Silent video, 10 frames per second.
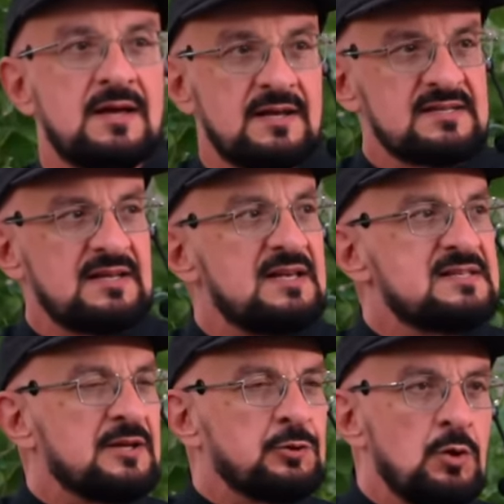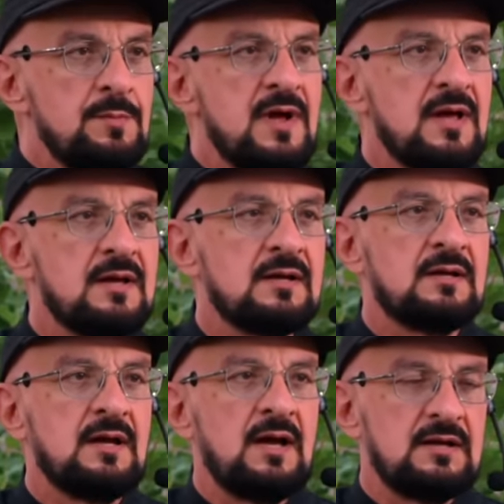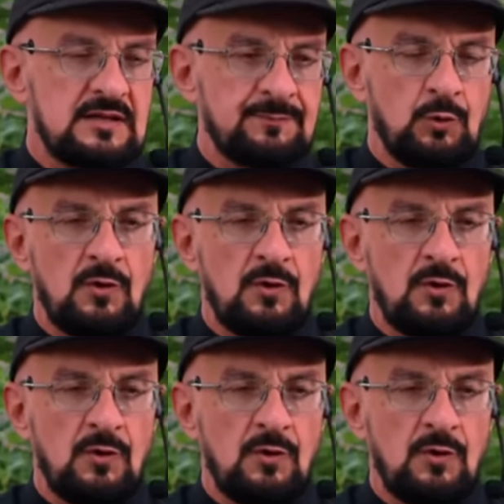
рассказать о том, как этот